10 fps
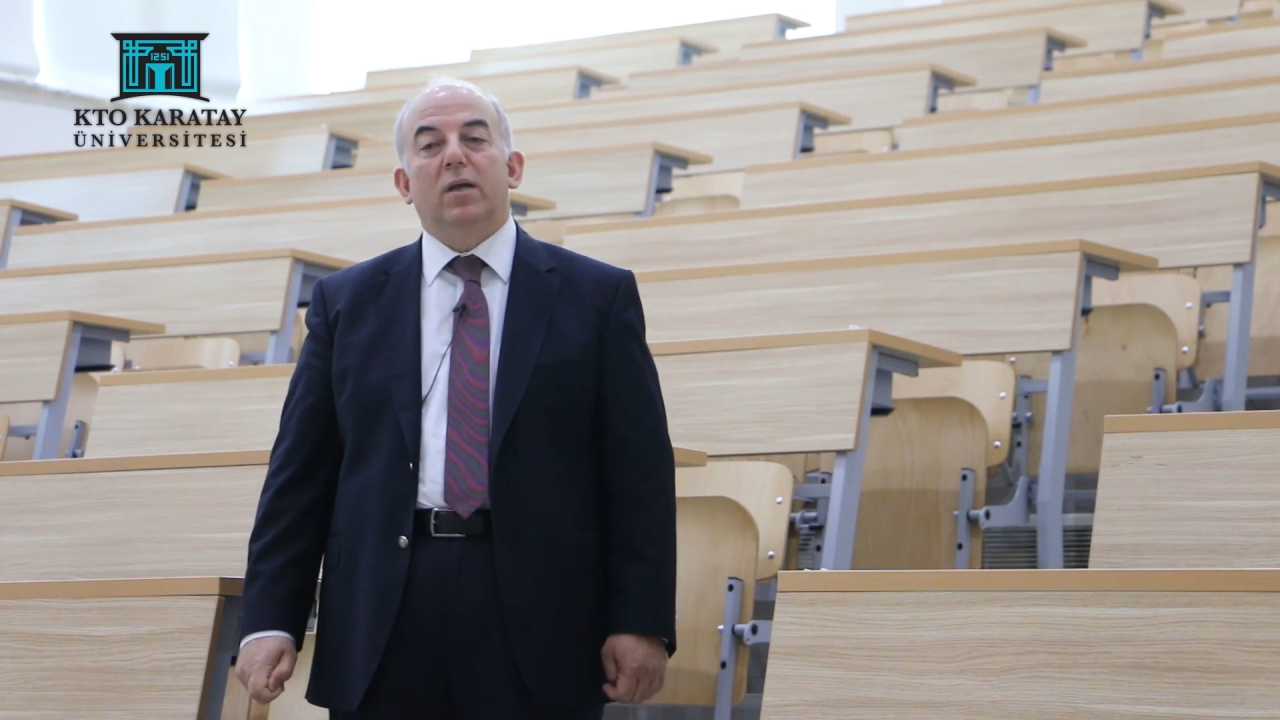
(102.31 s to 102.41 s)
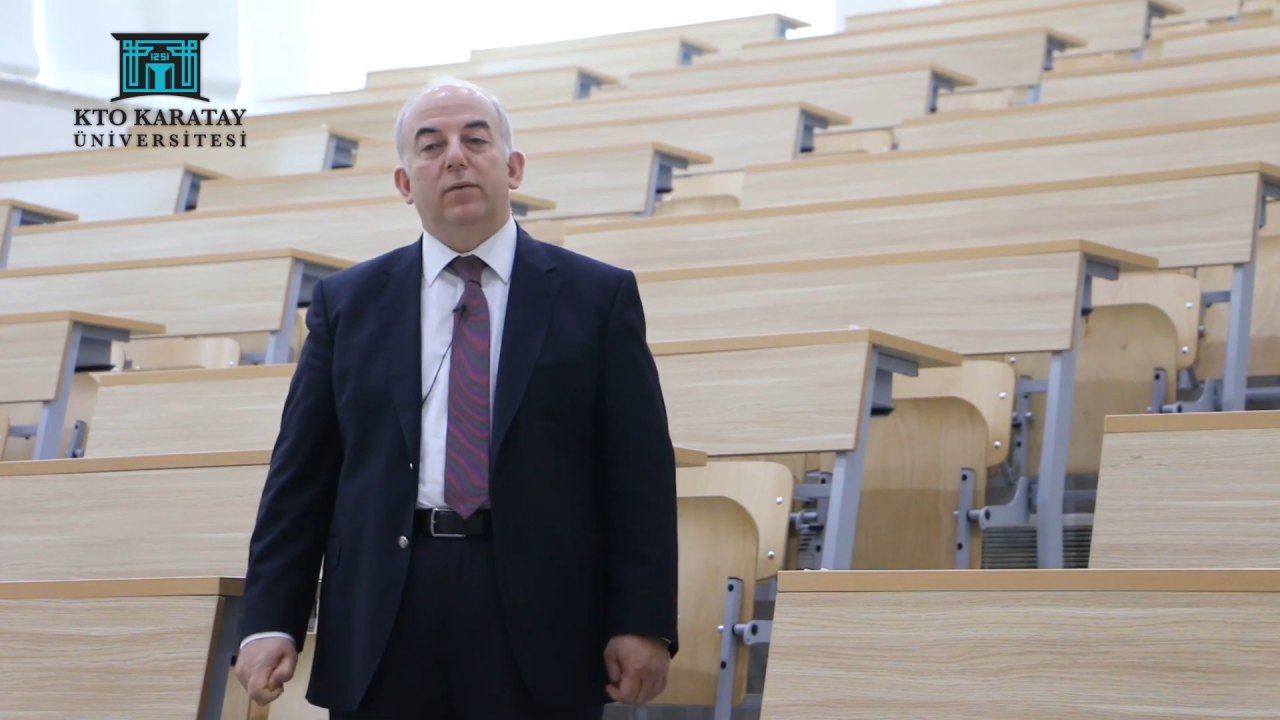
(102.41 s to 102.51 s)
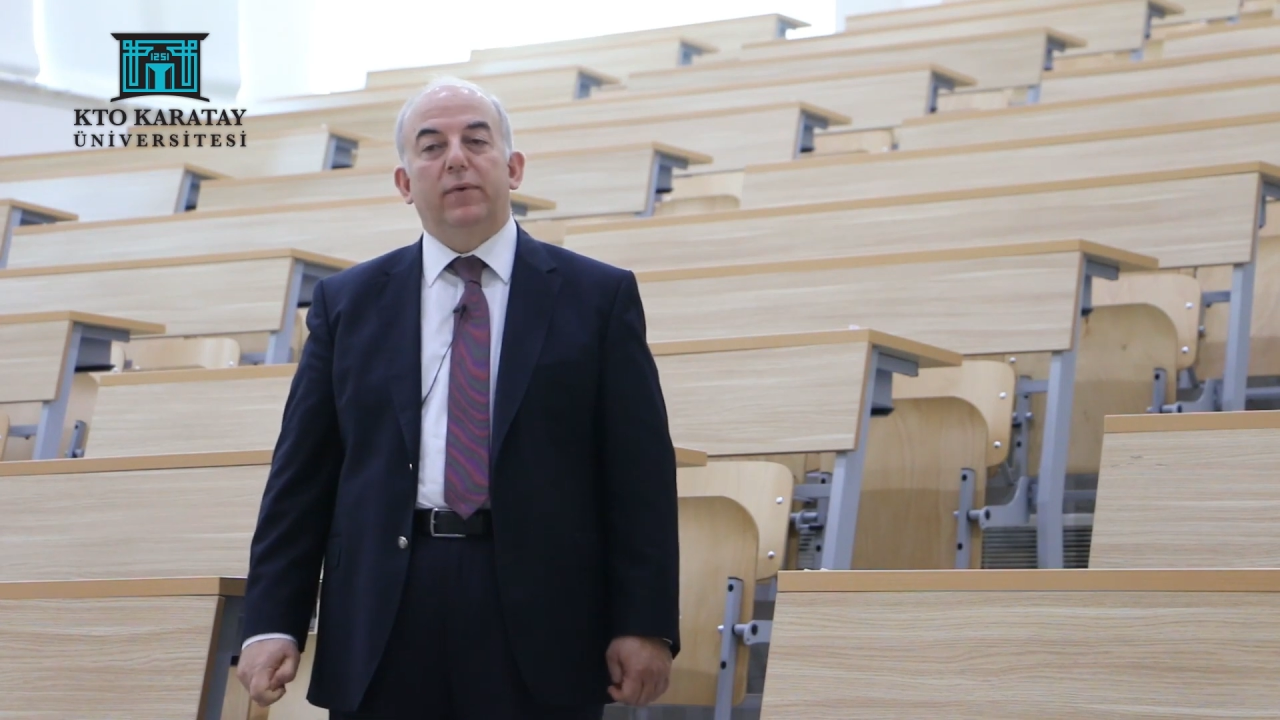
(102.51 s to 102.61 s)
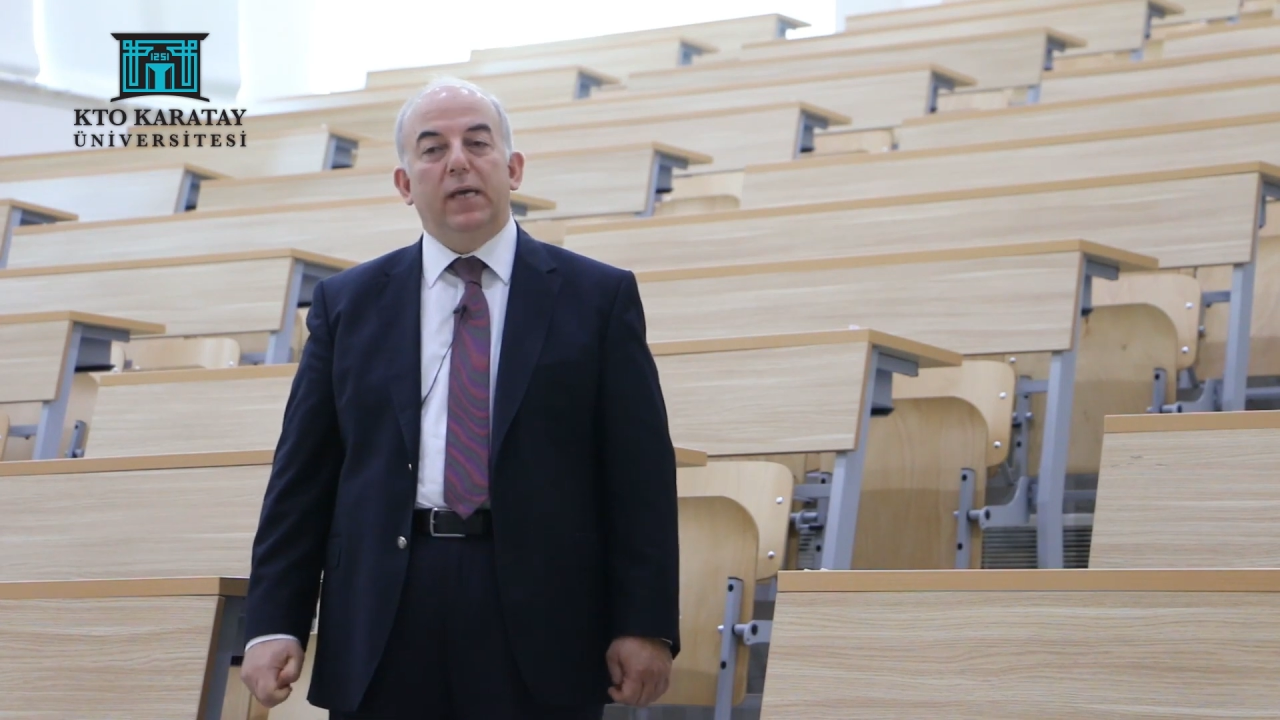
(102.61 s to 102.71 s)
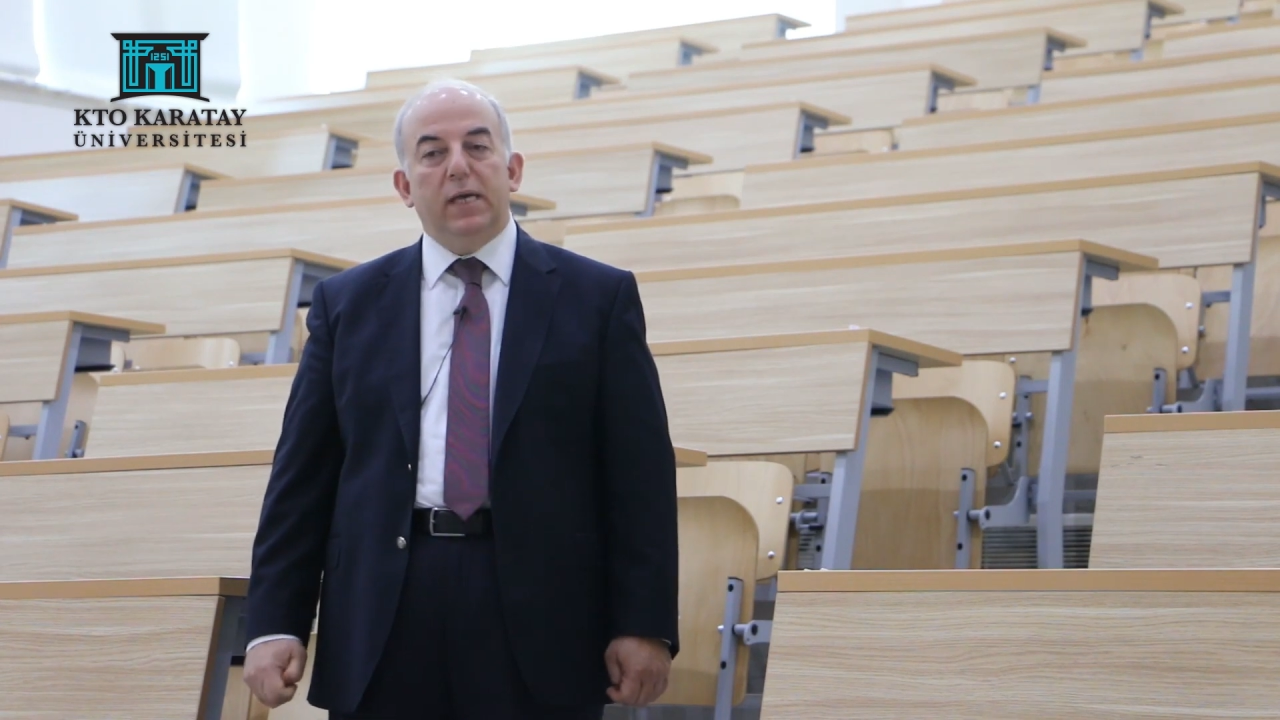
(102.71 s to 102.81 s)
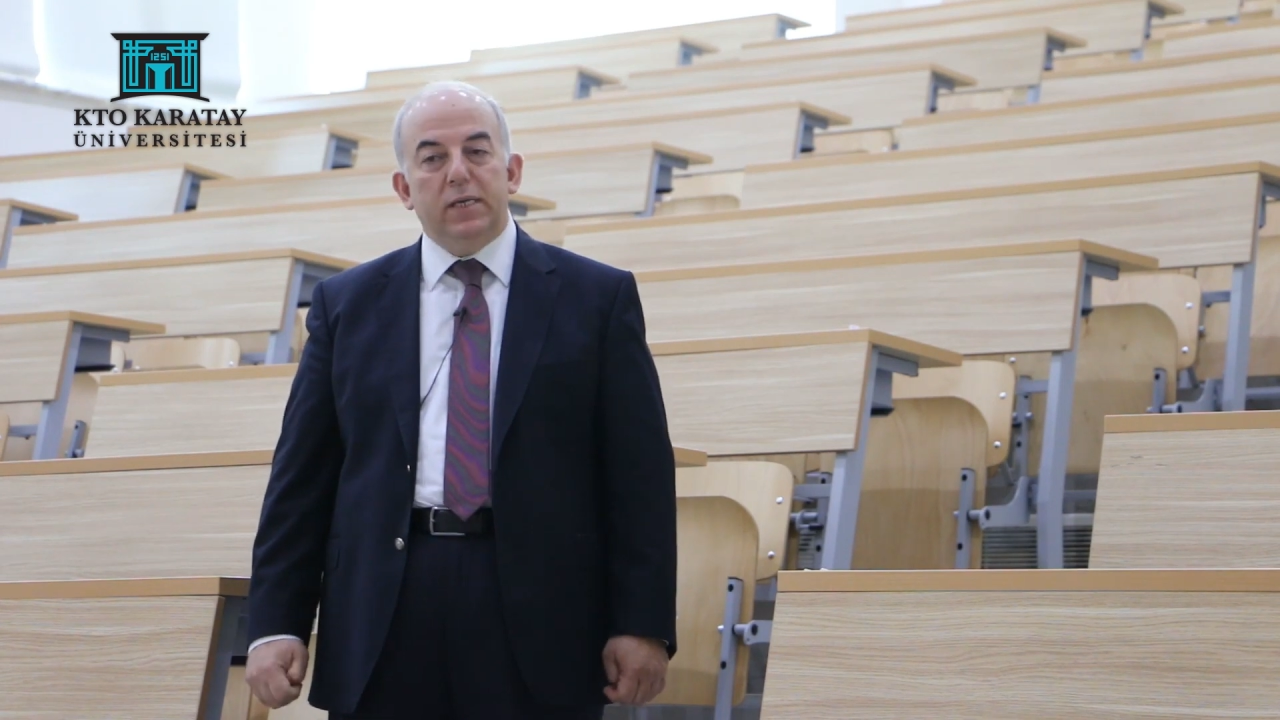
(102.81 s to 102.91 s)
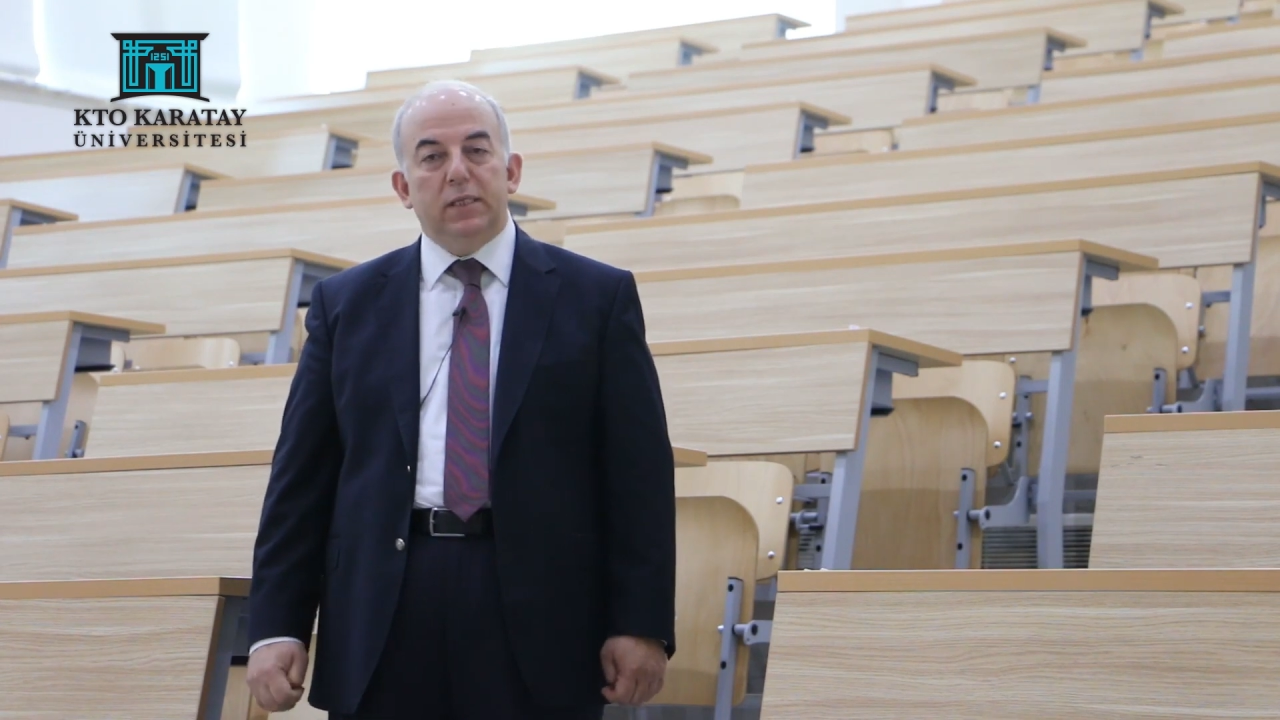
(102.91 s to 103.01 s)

ve her